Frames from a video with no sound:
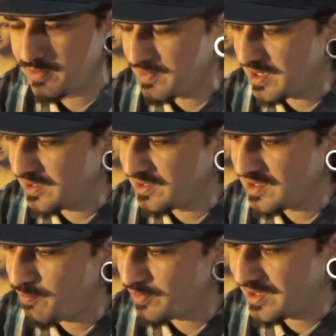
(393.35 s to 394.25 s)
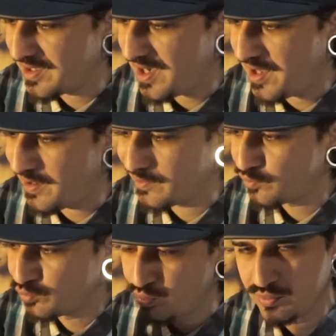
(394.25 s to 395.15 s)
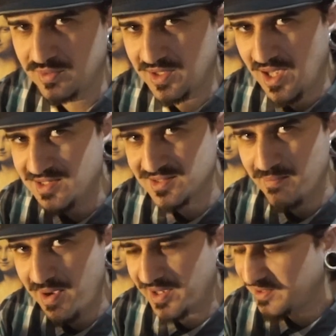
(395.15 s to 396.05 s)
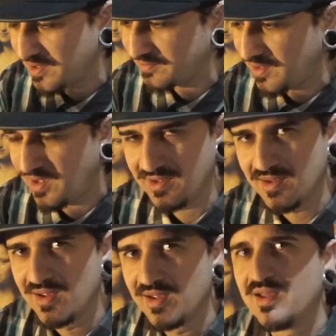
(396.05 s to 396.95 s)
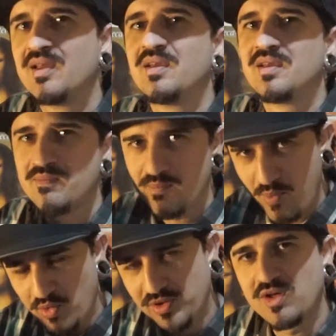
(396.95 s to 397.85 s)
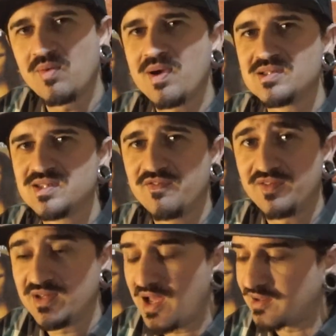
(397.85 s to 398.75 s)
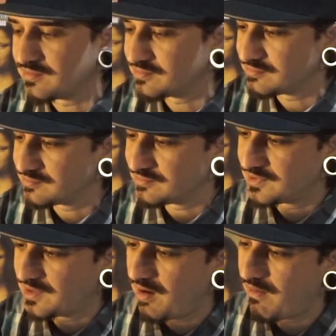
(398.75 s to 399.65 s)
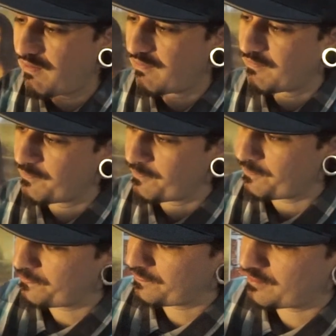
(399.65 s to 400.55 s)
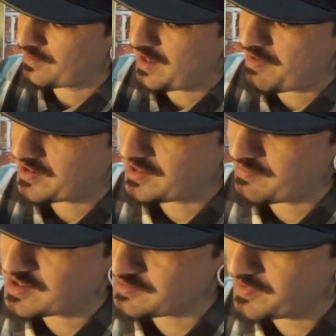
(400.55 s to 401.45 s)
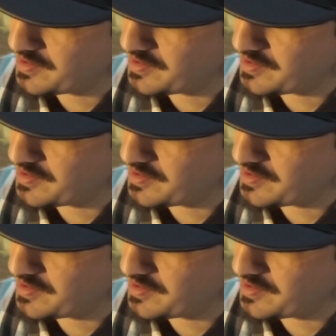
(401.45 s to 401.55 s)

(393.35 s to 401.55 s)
primeira linha, porque, cara, é tudo que essa máquina tem, um pouquinho mais refinado. Então, a máquina é mais ou